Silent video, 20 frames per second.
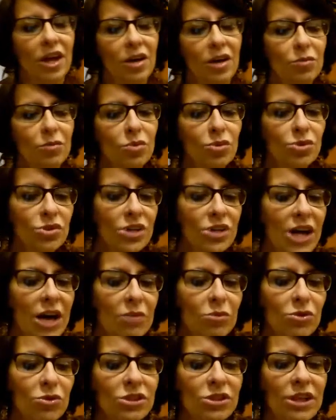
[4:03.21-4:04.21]

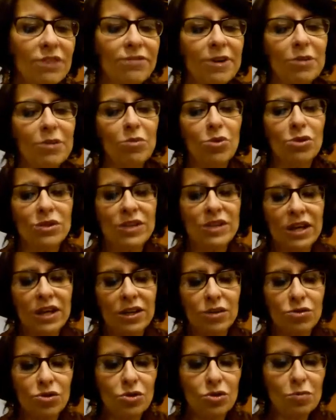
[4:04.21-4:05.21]
Buscamos la famosa
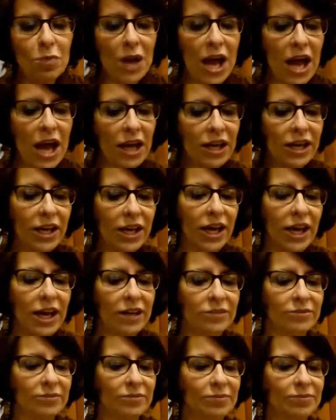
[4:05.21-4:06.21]
cruz blanca
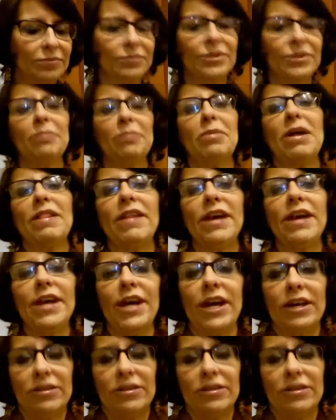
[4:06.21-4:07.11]
de madera.